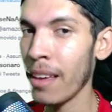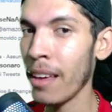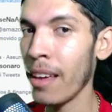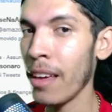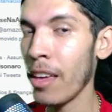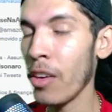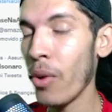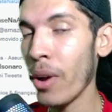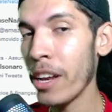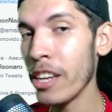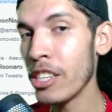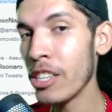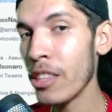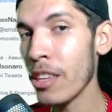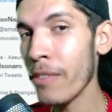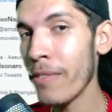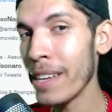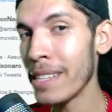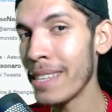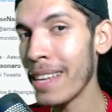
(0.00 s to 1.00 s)
Eu acredito
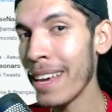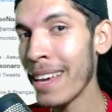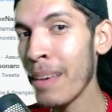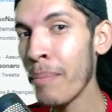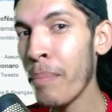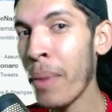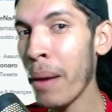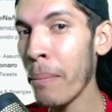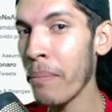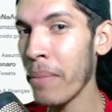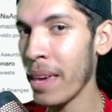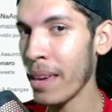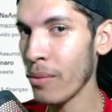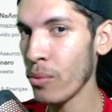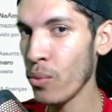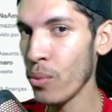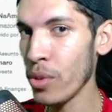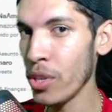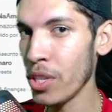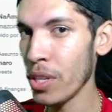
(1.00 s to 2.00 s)
que vai ser
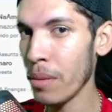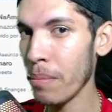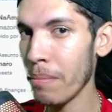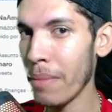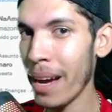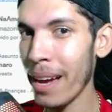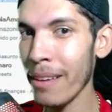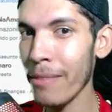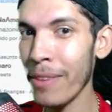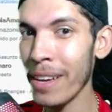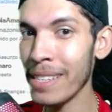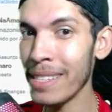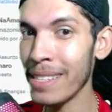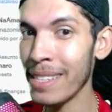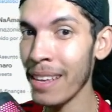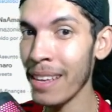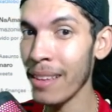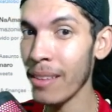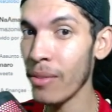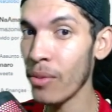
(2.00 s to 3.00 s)
equipamentos, mas vai
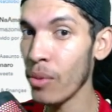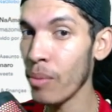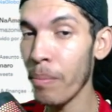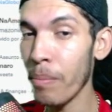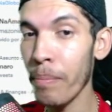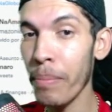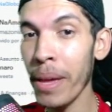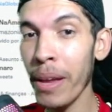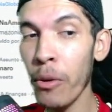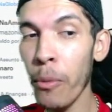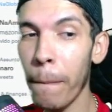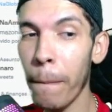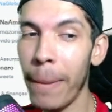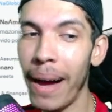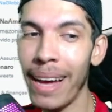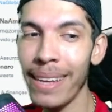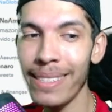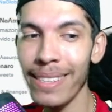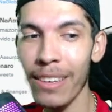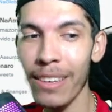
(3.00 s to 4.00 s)
ser pelo
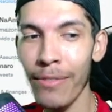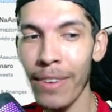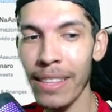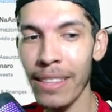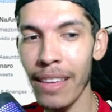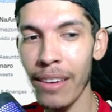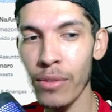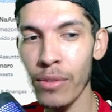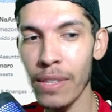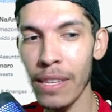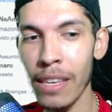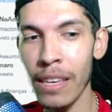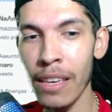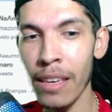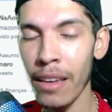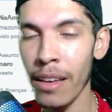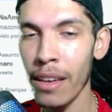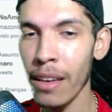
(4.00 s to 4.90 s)
passe que vai ter que seguir.